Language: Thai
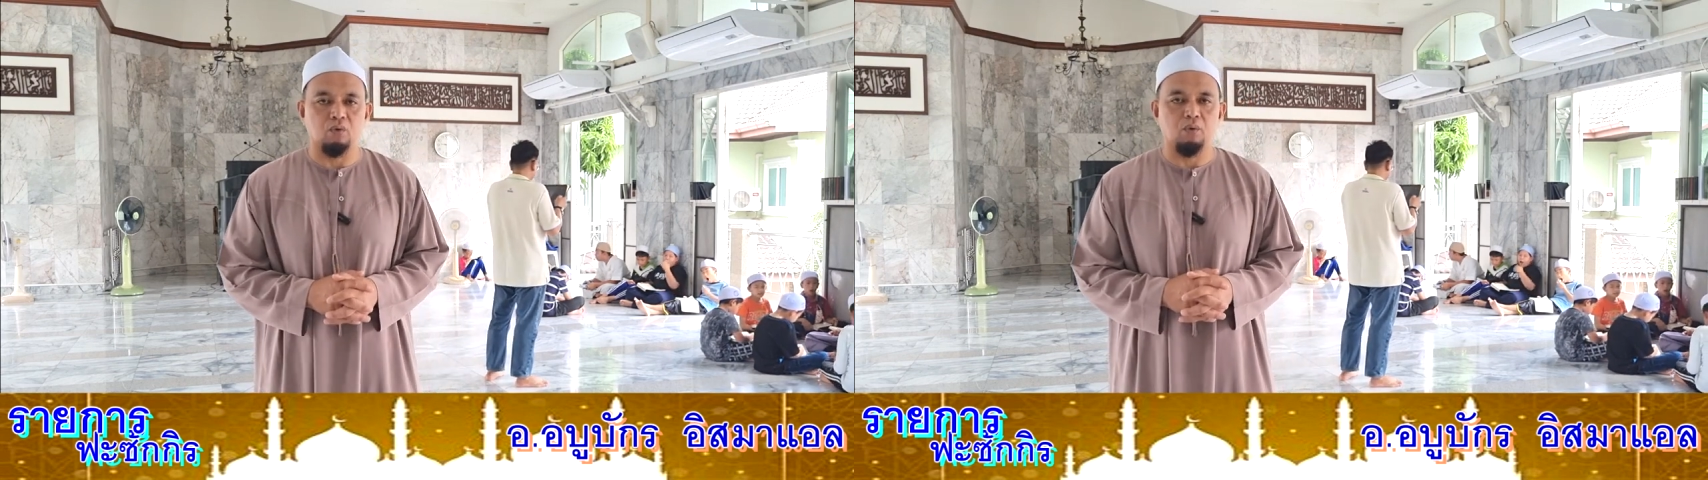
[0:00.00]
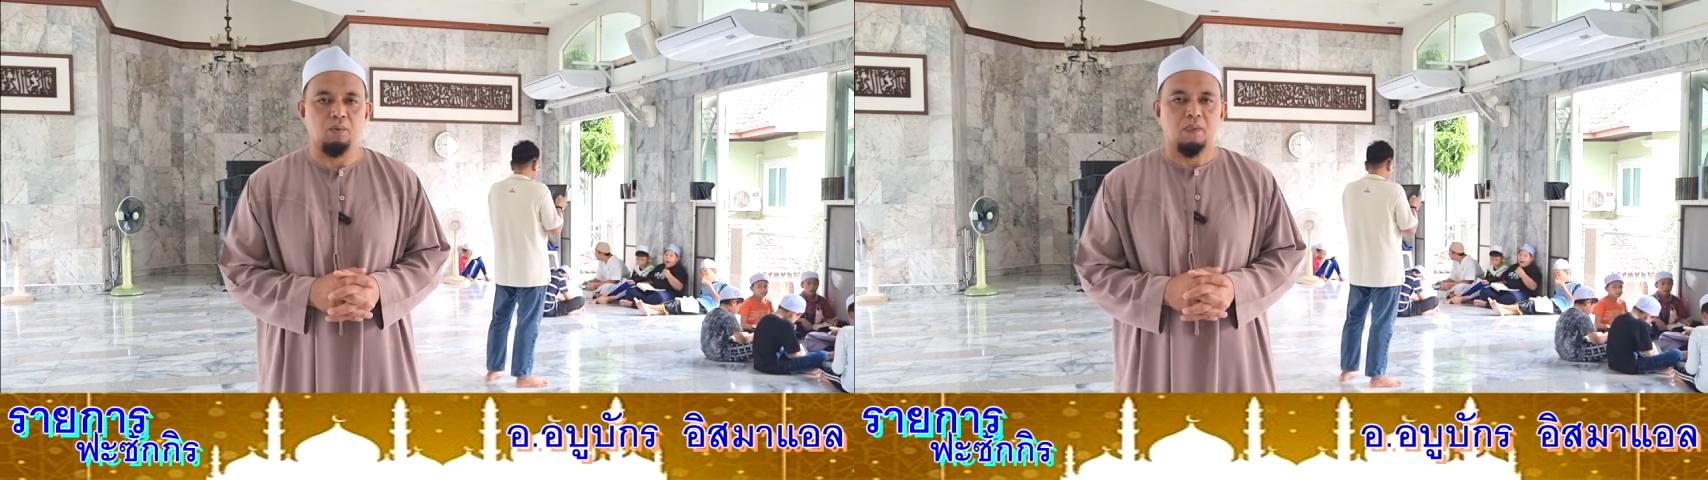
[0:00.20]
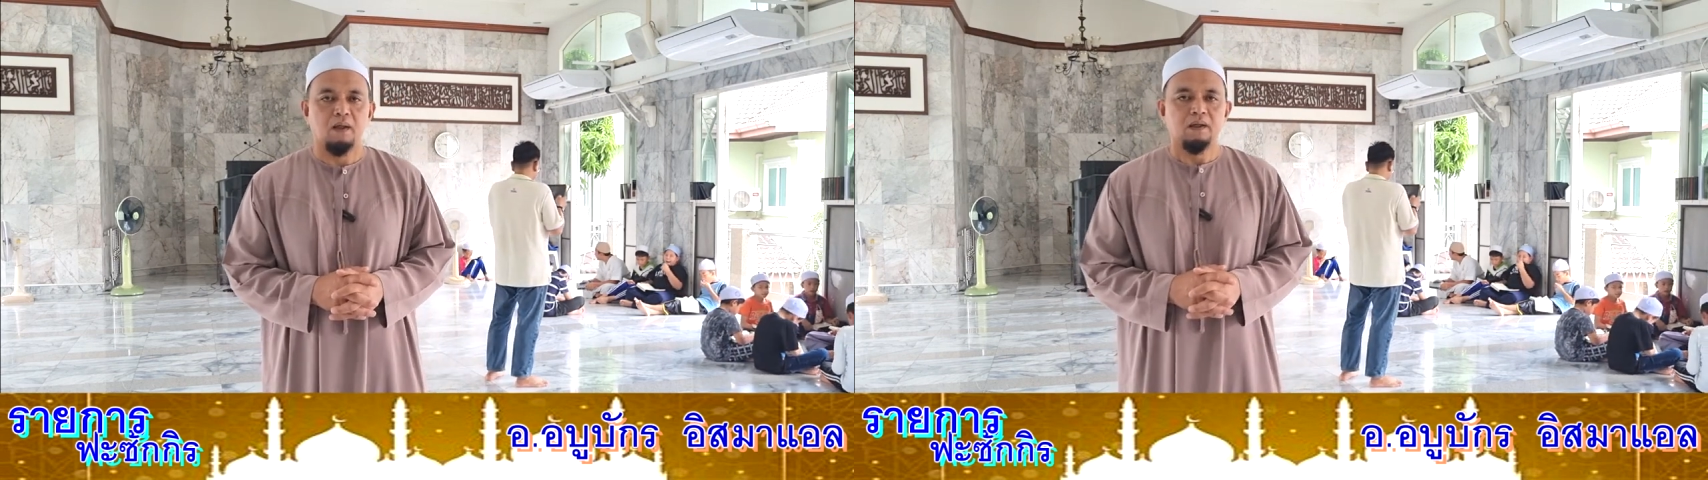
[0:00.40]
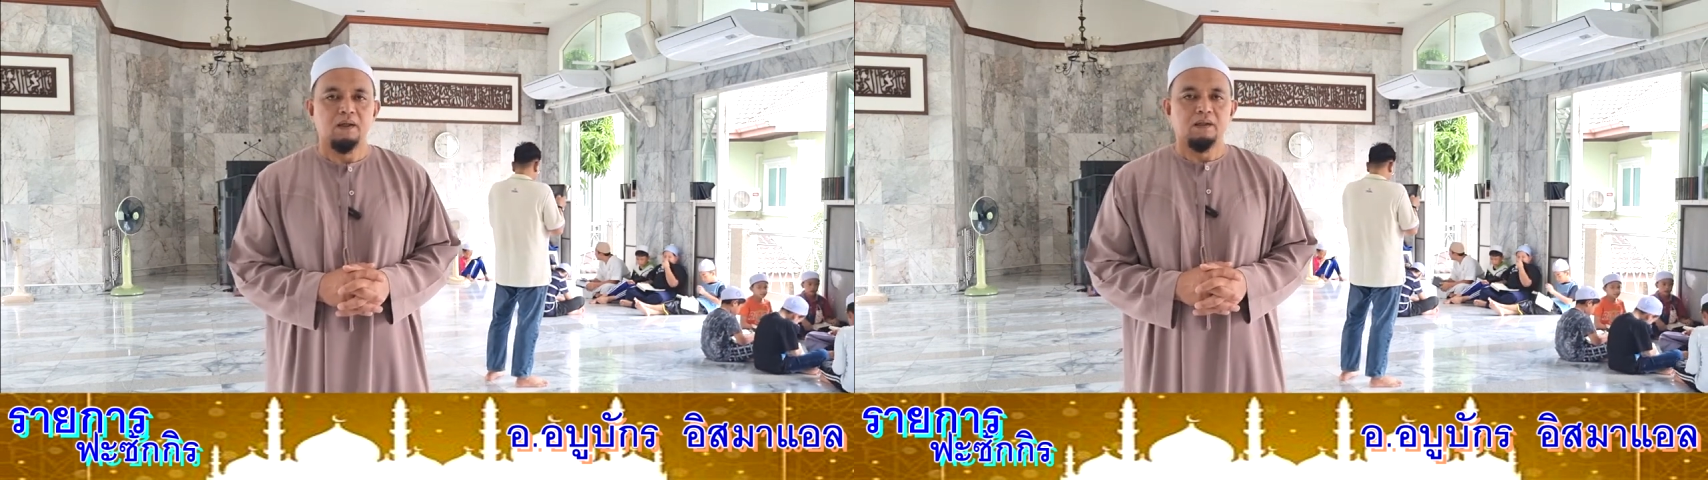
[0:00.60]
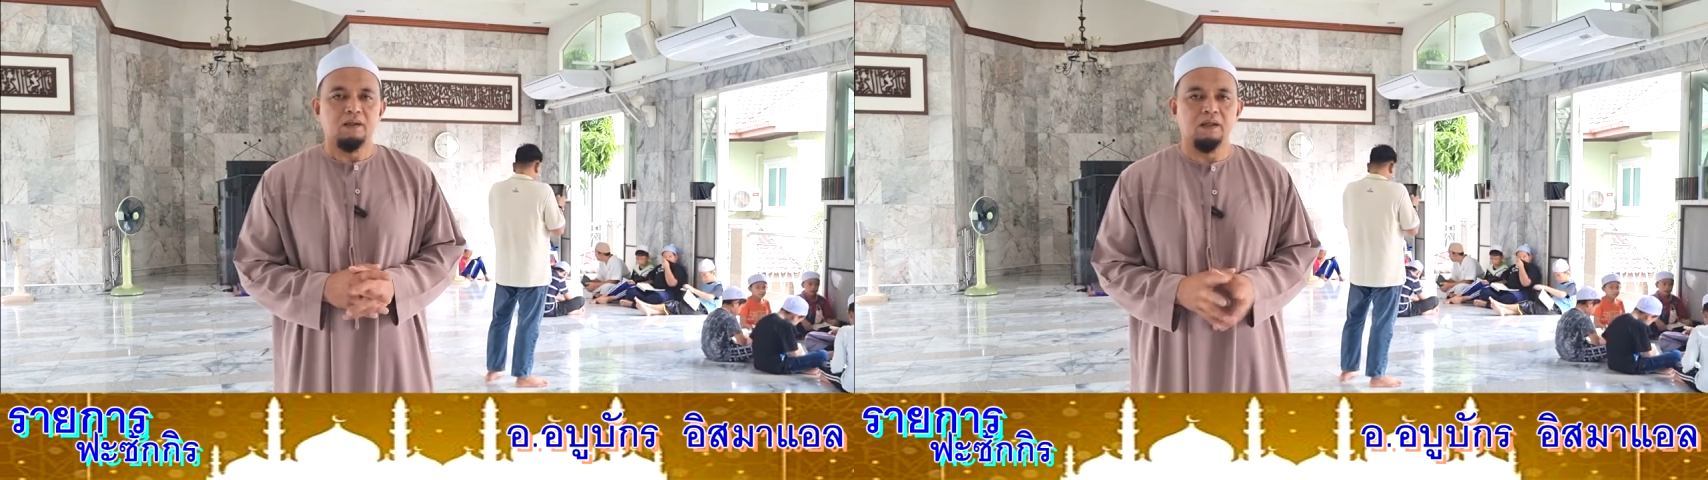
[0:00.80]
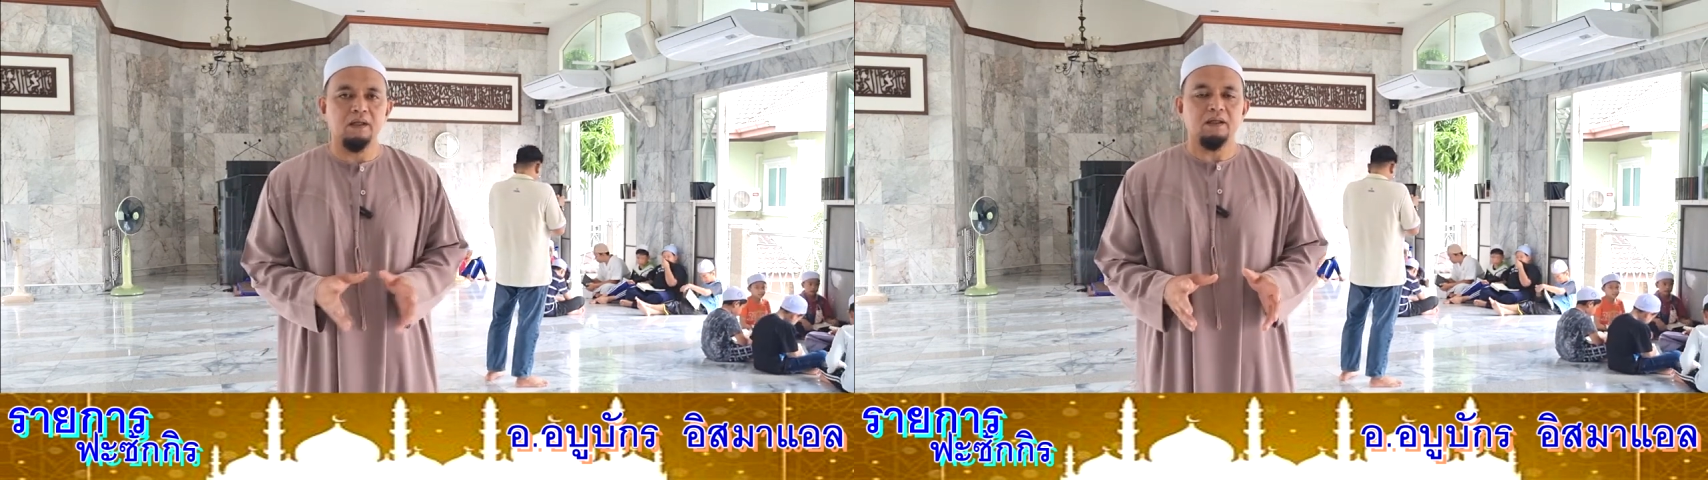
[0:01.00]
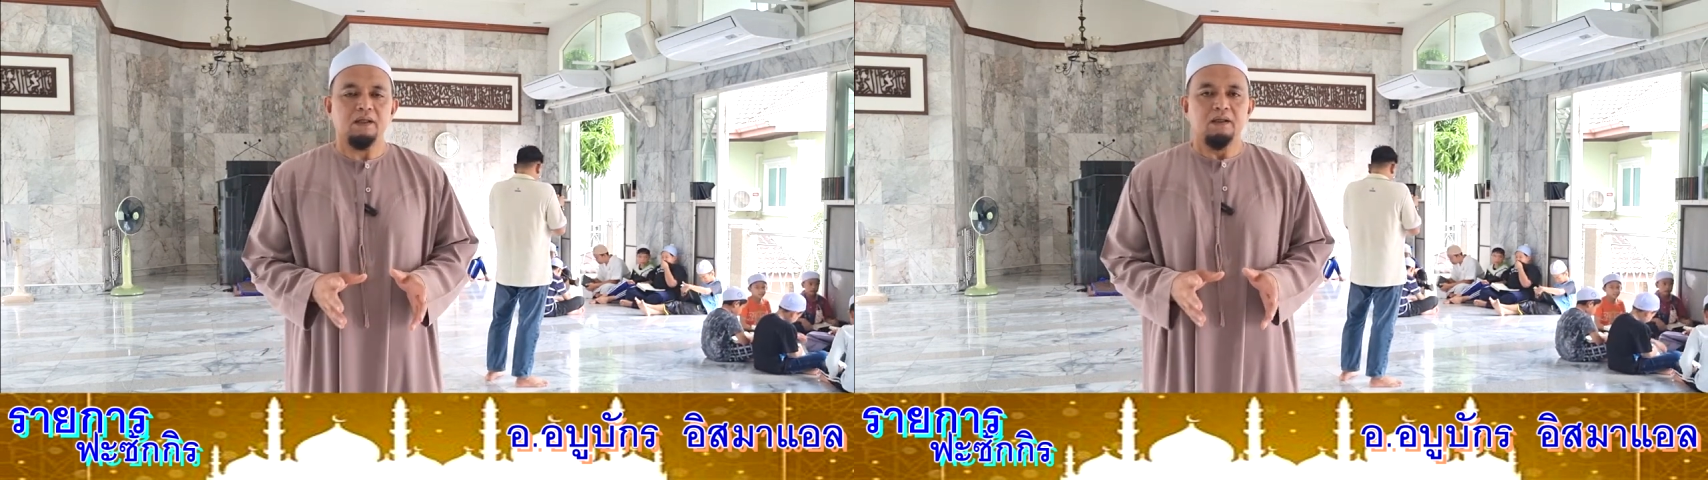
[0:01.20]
งค์ทีนี้